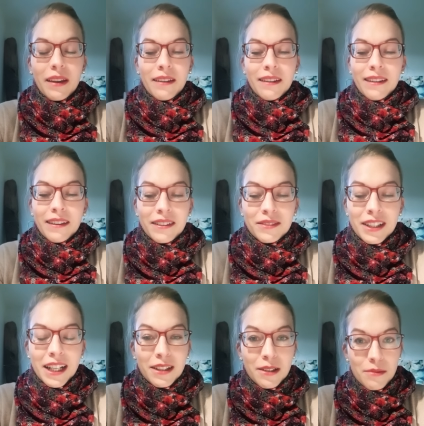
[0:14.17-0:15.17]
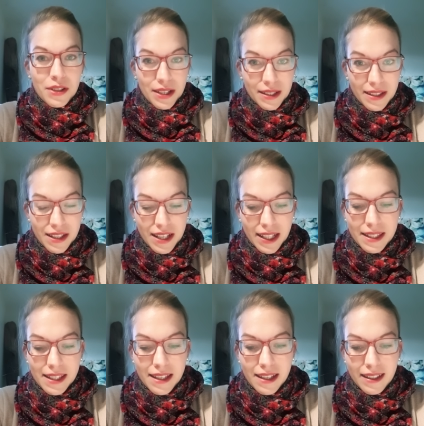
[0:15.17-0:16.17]
voilà, comme je l'ai déjà
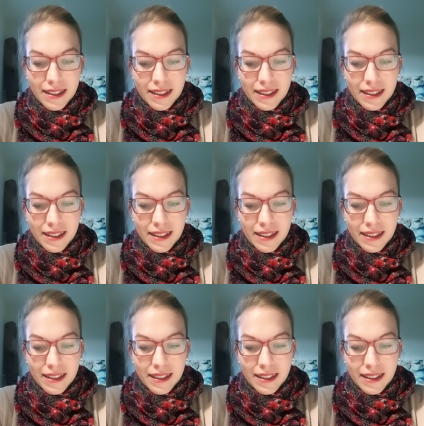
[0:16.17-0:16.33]
dit,